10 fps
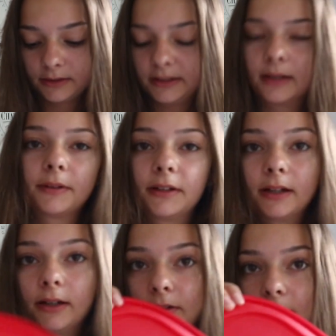Die haben da
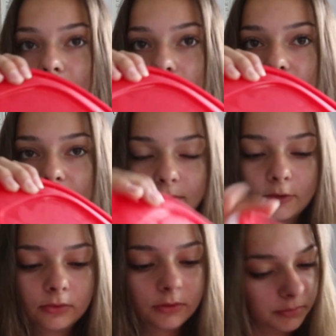ja Gott sei Dank immer diese
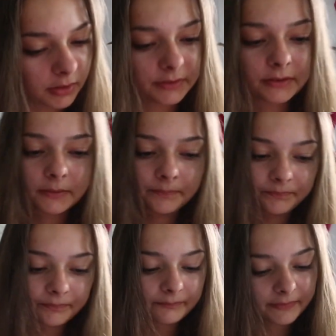coolen Boxen,
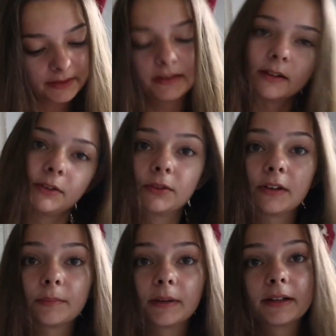
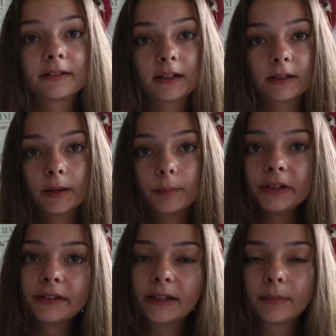sodass man das dann
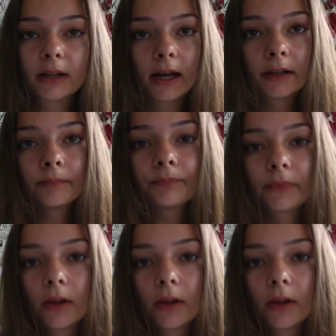mitnehmen kann.